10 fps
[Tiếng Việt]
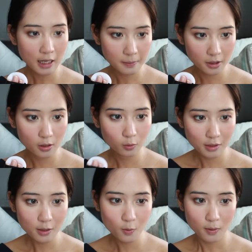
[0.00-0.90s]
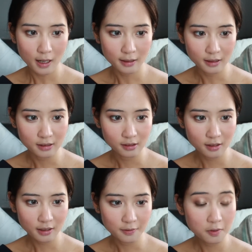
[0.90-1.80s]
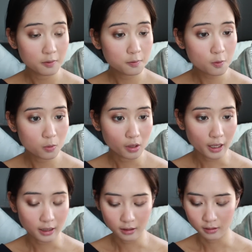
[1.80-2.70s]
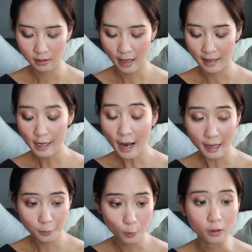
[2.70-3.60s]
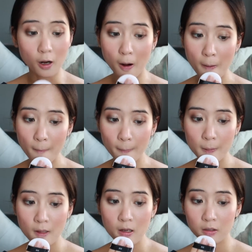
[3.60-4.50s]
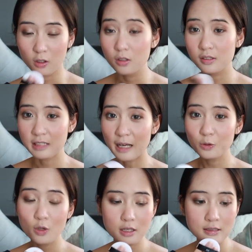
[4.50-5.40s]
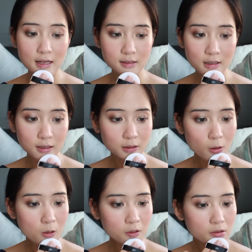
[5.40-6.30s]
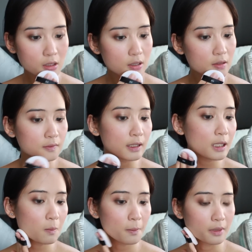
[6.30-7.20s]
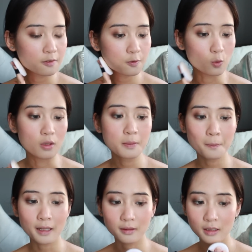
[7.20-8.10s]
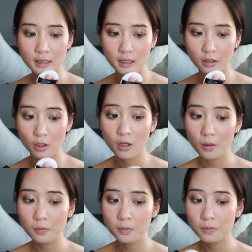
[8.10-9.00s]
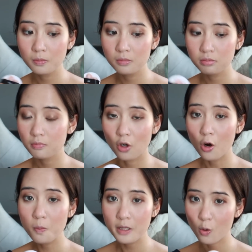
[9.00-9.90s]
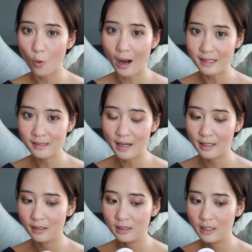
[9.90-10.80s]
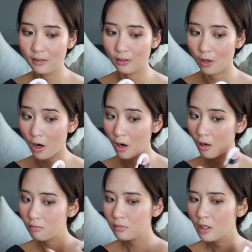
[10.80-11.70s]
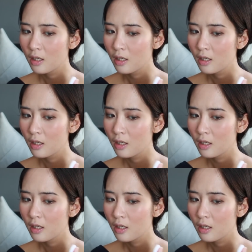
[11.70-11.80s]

Cảm nhận đầu tiên của Hòa đấy chính là cái phần phủ này, cái hạt của nó nó được giã nhuyễn ra rất là tốt, và khi mà mình phủ lên mặt thì nó không nó không bị quá dày, nhìn nó